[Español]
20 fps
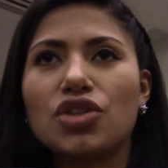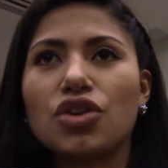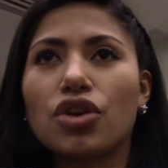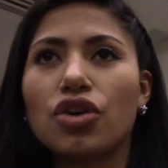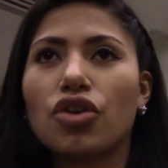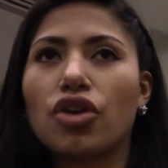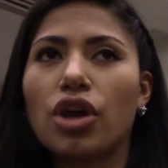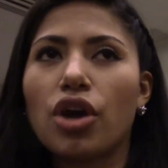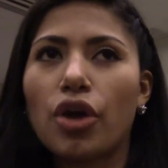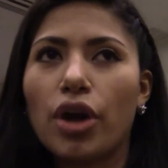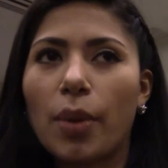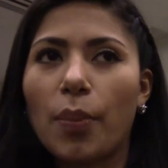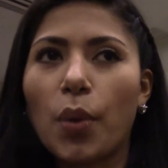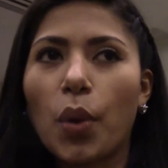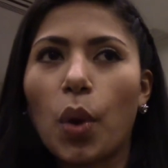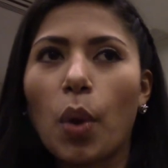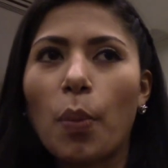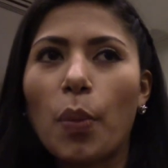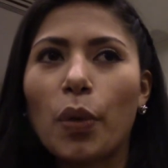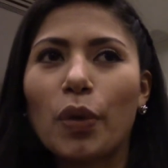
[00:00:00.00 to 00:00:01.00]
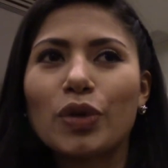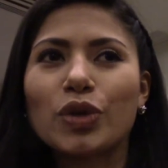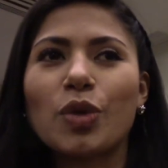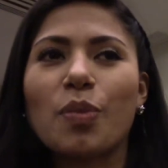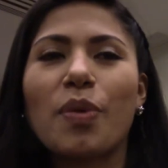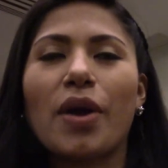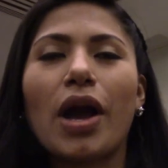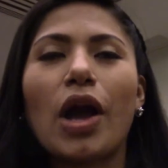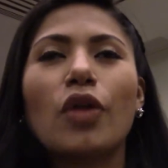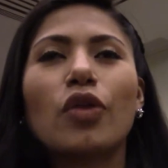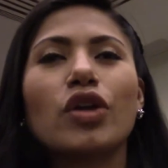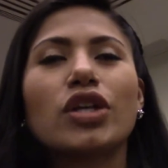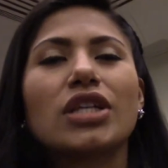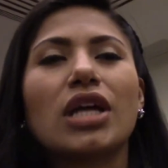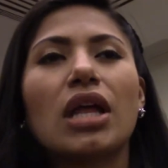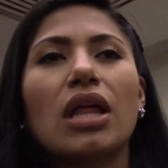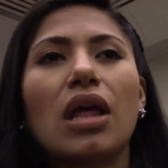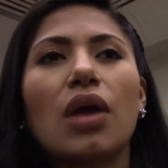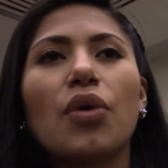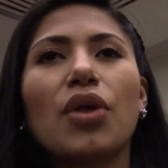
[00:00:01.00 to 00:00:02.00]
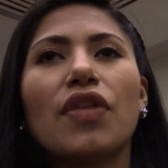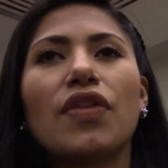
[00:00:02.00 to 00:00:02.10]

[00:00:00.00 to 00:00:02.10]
Yo creo que ahora poco a poco estoy pagando esa deuda,